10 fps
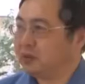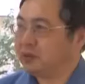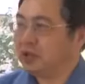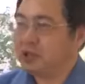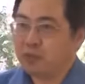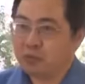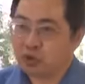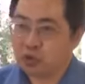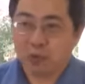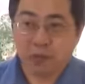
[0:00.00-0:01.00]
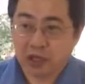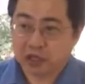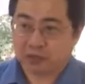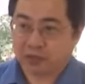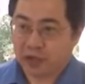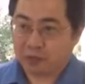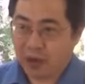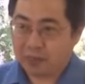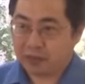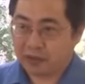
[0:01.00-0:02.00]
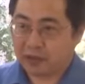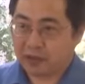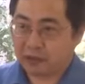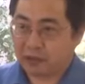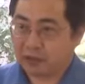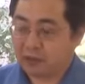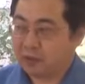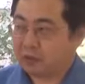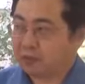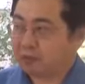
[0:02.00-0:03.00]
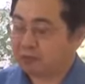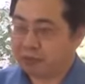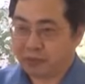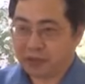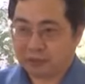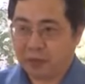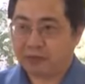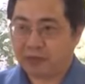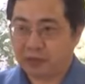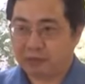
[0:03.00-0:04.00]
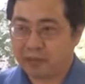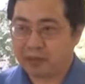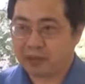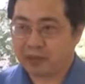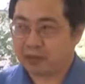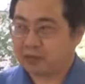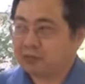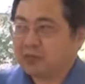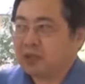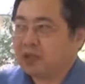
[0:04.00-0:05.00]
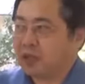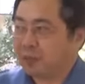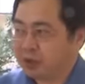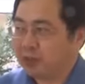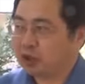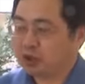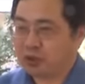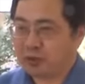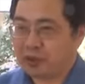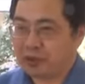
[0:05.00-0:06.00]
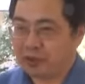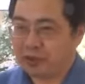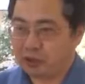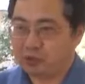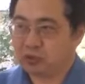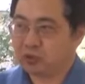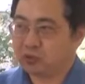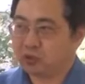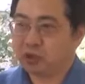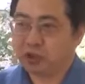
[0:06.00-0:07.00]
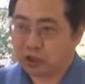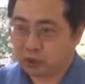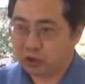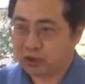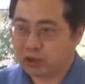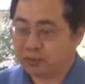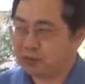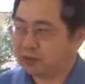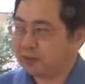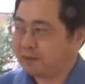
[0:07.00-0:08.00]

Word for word: Я не помню, чтобы Брежнев ставил памятники себе. Назарбаев ставит памятники. Я понимаю, что он себя сильно любит, но не до такой же степени.